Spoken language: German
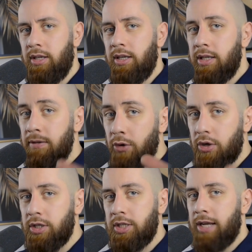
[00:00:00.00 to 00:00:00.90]
die
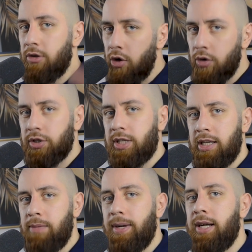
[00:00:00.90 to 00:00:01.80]
wirklich ein höheres
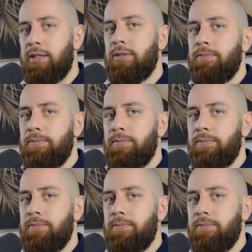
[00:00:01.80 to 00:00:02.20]
Kaliber hat,